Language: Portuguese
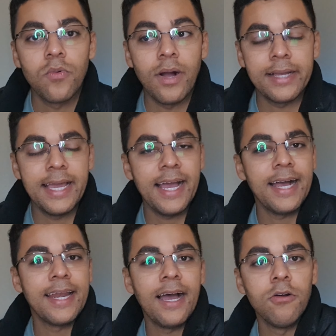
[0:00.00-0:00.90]
Com a
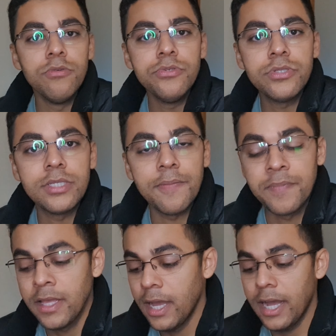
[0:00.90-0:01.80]
guerra na Rússia,
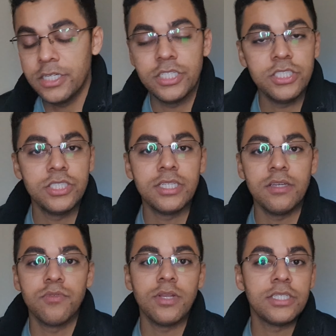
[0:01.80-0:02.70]
a gente
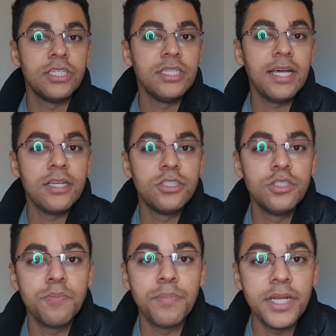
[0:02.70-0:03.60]
tem volatilidade
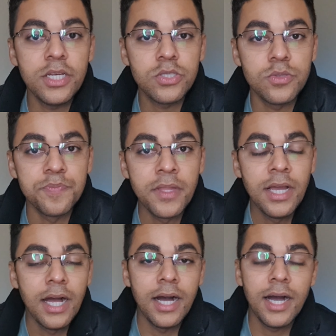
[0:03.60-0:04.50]
de preço
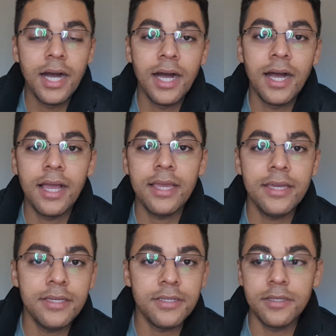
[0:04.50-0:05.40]
ah,
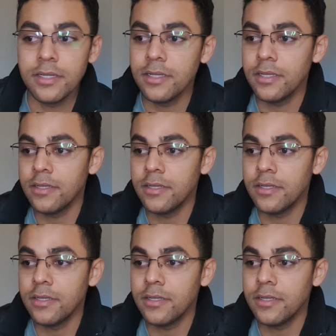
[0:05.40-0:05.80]
em